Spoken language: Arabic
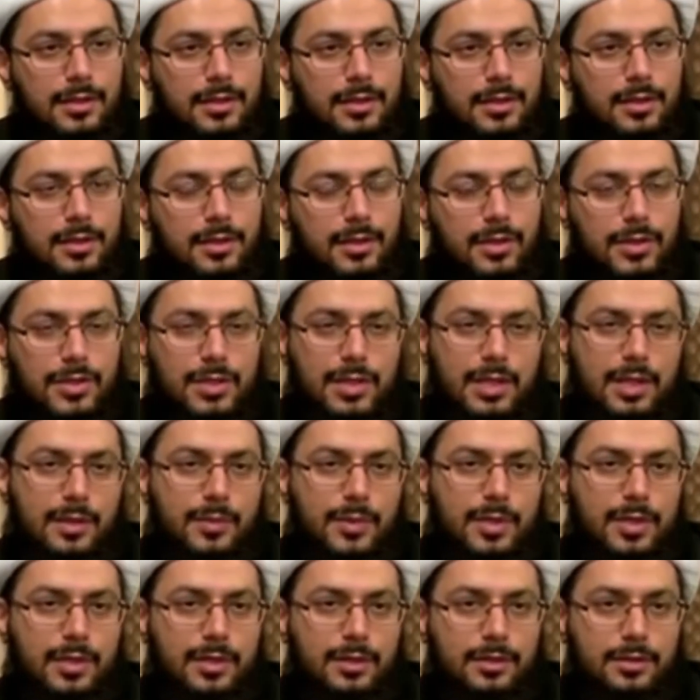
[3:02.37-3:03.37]

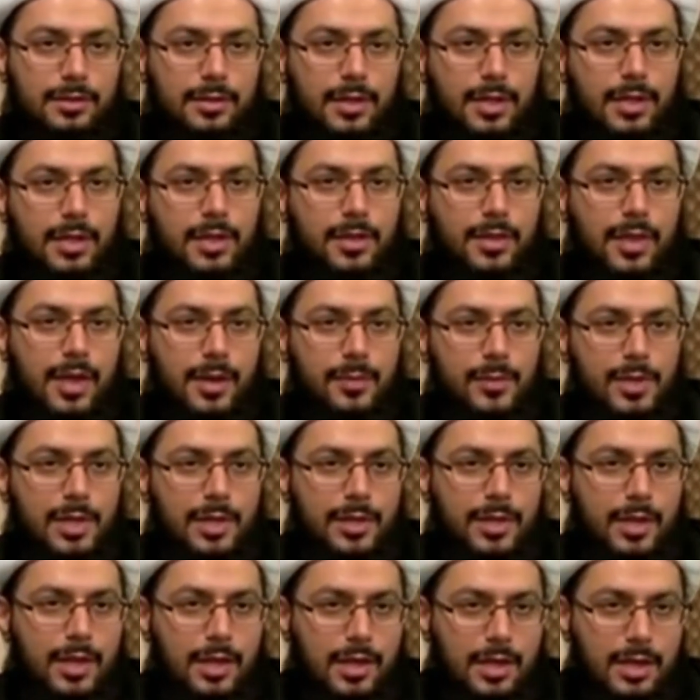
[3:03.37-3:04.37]
إسلاميا النظام
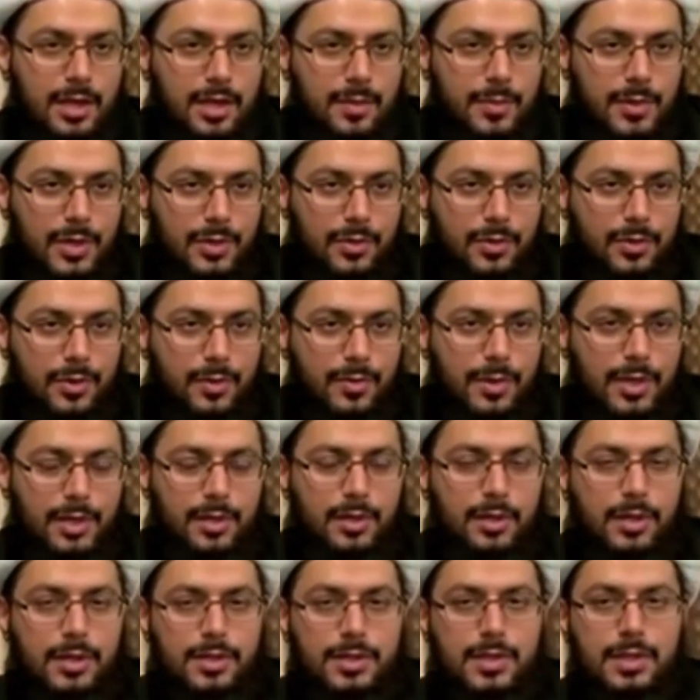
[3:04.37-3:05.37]
الذي أقامه عمر
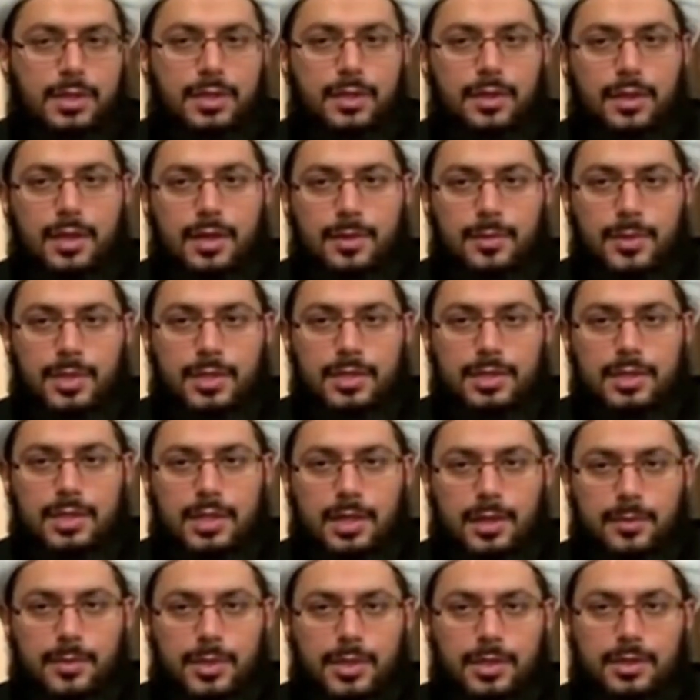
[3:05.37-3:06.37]
ليس نظاما
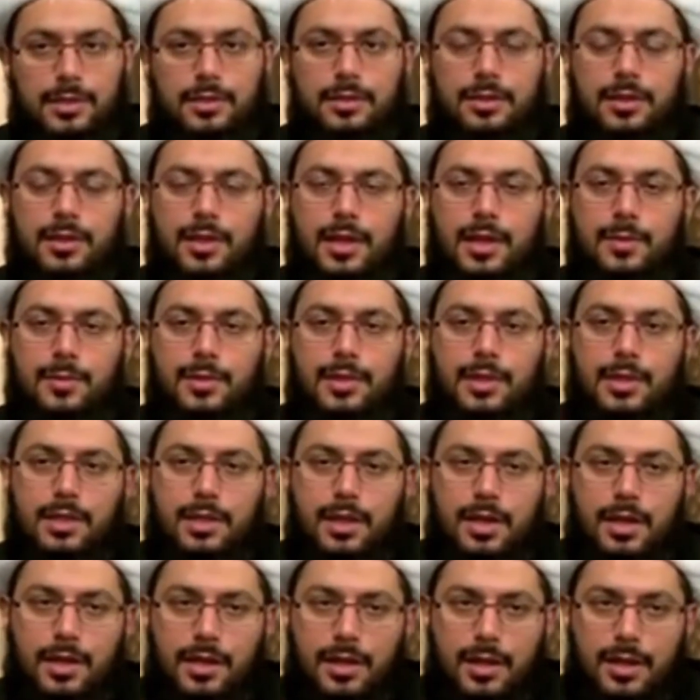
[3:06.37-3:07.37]
إسلاميا النظام الذي
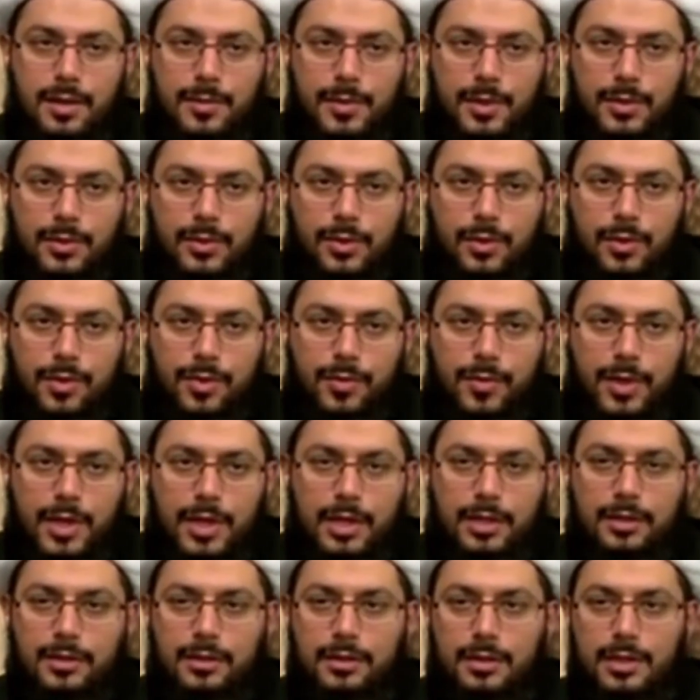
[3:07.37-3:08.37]
أقامه
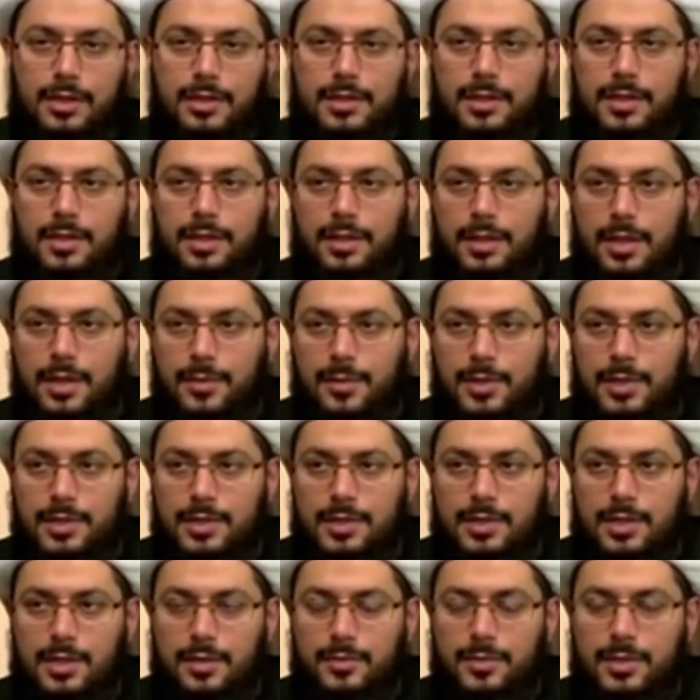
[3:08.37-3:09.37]
عثمان ليس نظاما
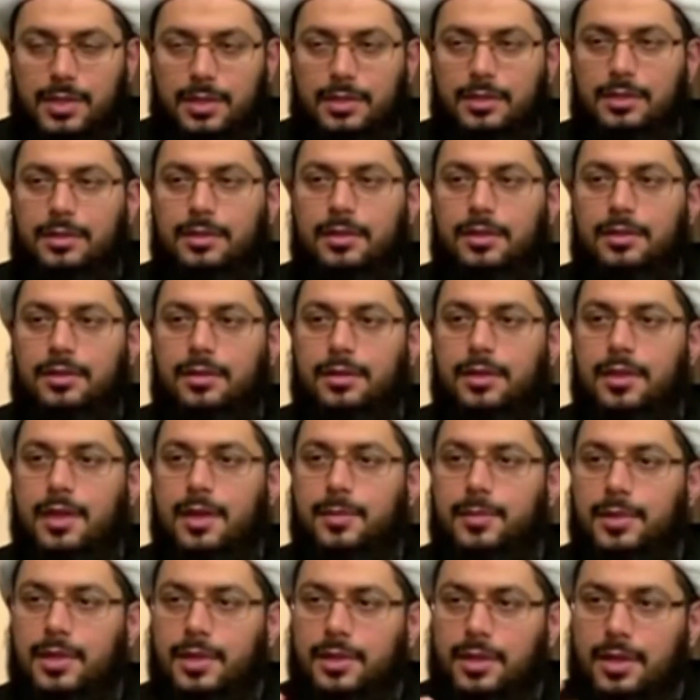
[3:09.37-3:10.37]
إسلاميا النظام
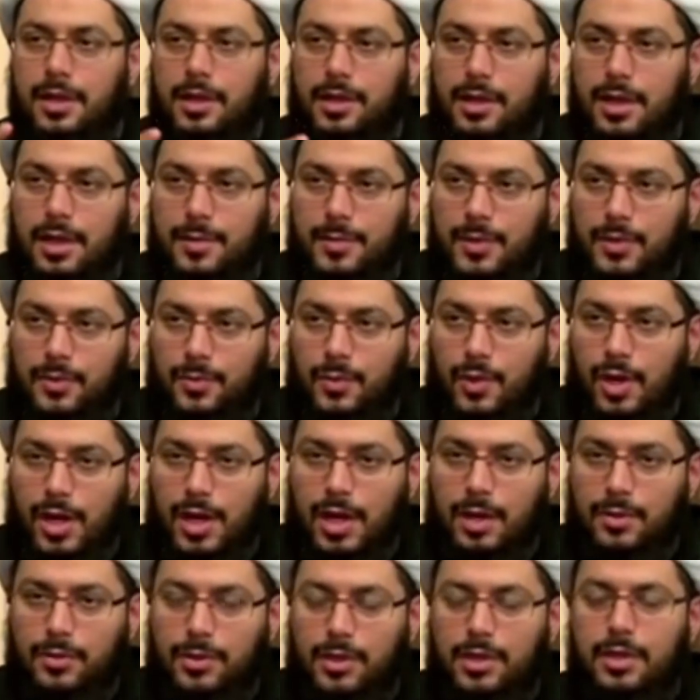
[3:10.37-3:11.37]
الذي أقامه
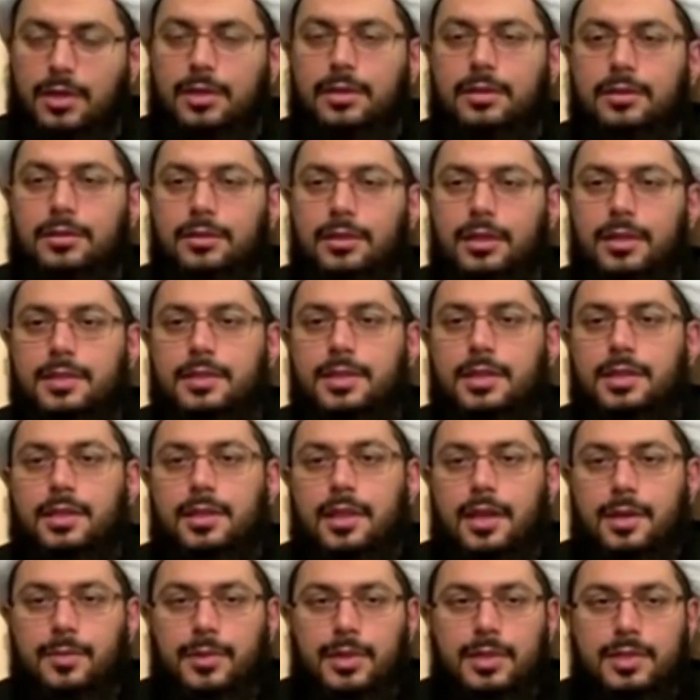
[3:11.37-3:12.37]
معاوية ليس
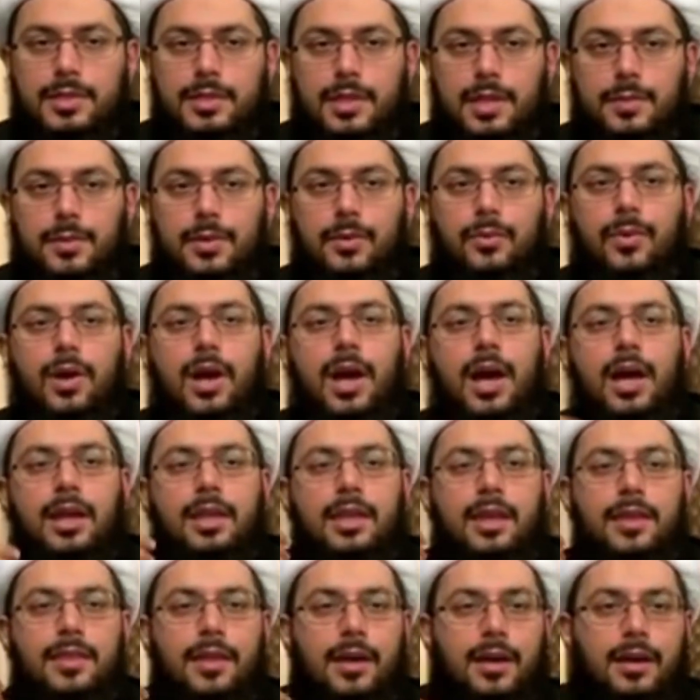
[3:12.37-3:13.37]
نظاما إسلاميا
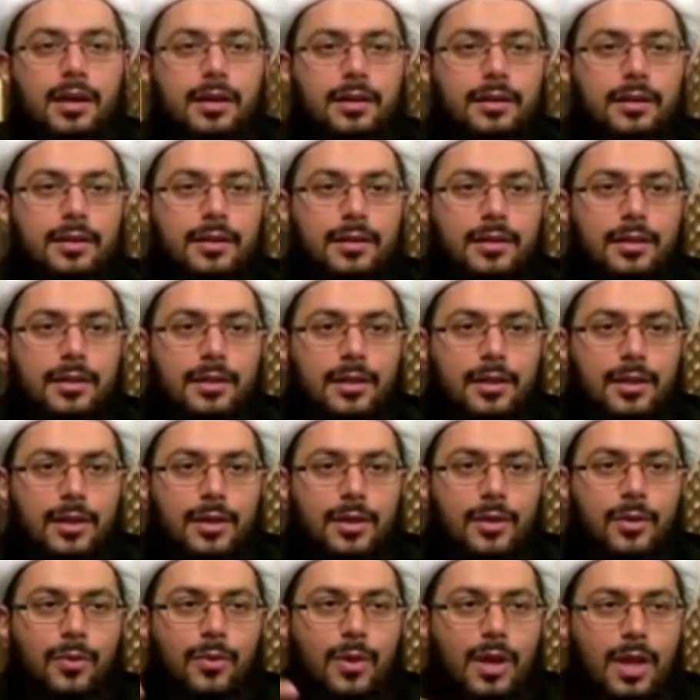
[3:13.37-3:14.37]
وهكذا
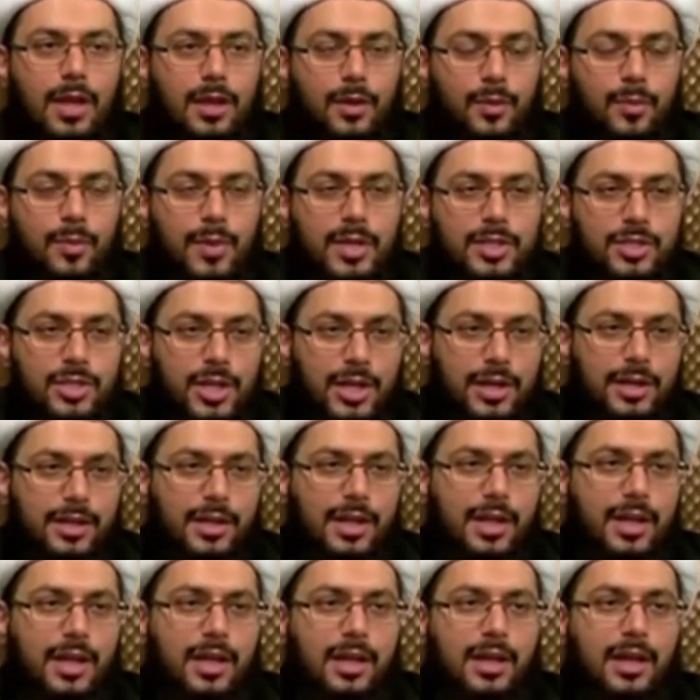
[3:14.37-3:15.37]
وهلم
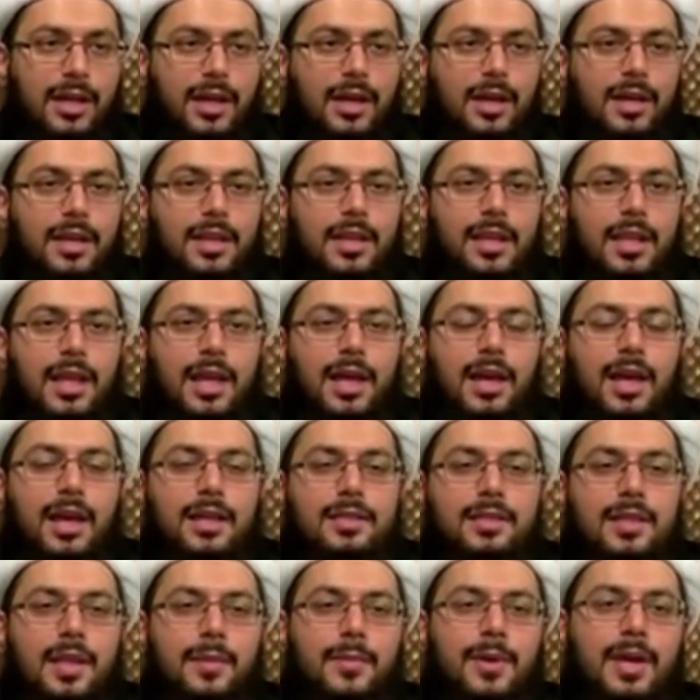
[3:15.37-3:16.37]
جرى إلى
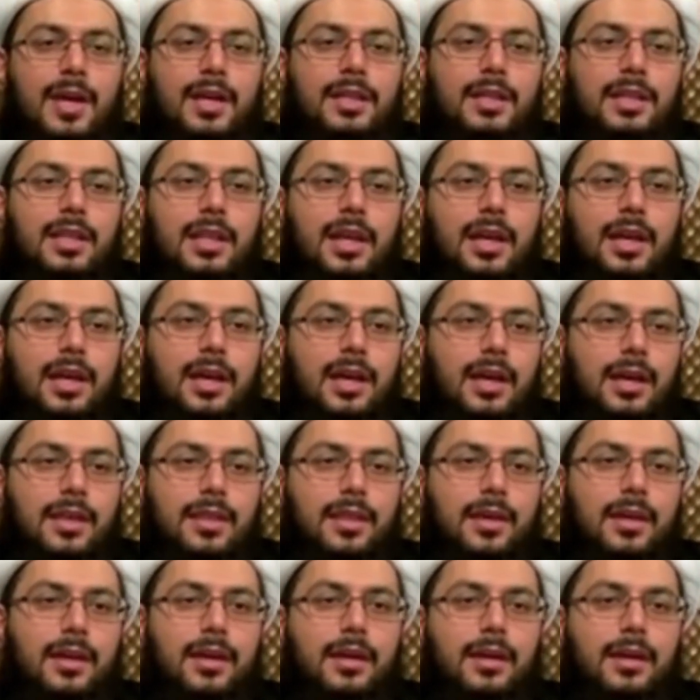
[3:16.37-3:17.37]
زماننا هذا